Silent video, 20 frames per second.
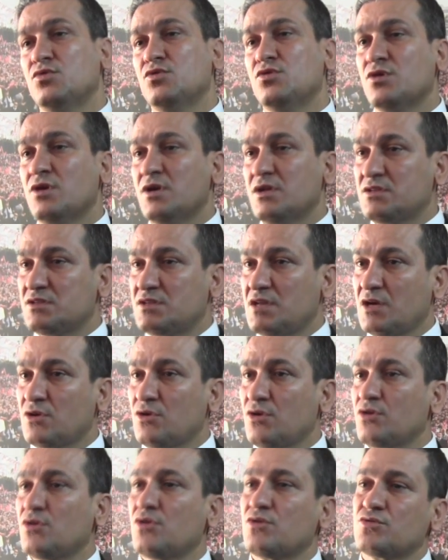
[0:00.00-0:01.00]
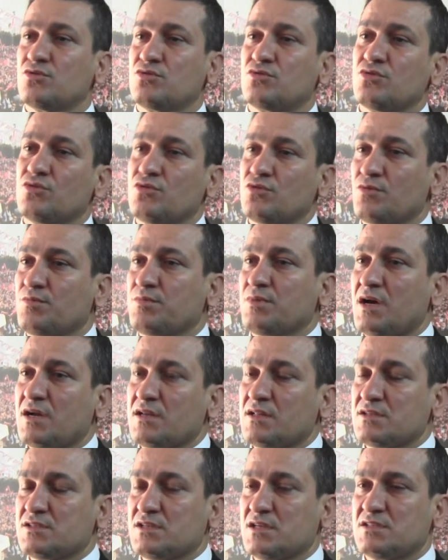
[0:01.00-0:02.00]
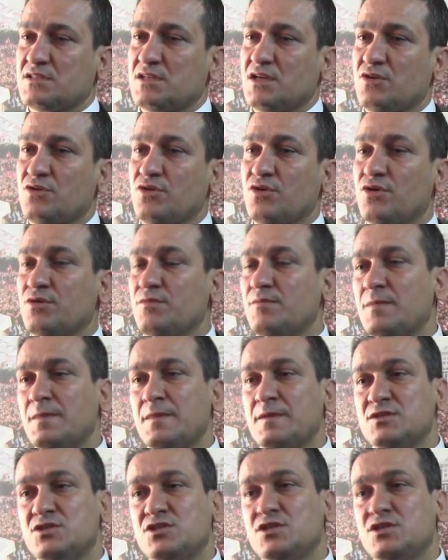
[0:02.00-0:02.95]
bu terör örgütü gruplarına sesleniyorum.